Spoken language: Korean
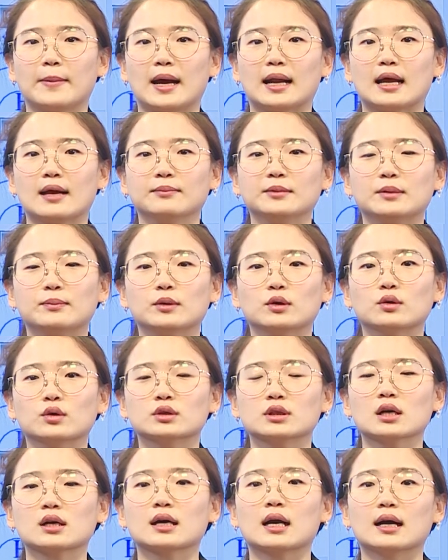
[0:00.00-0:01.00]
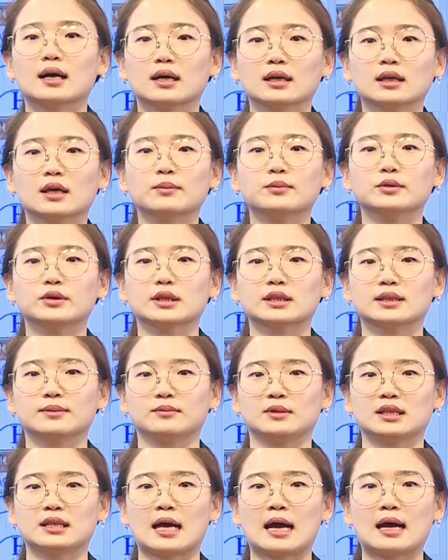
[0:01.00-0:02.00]
바람이 비교적 강하게
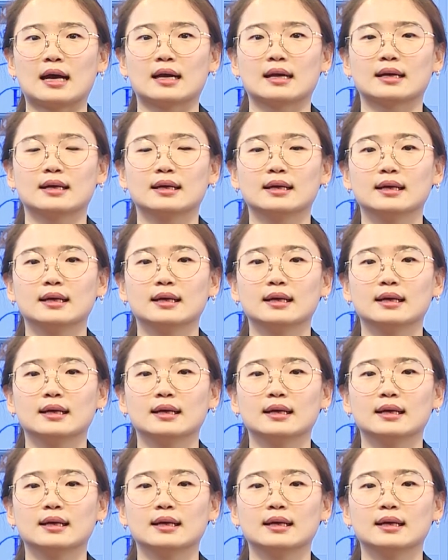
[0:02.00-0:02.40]
불겠습니다.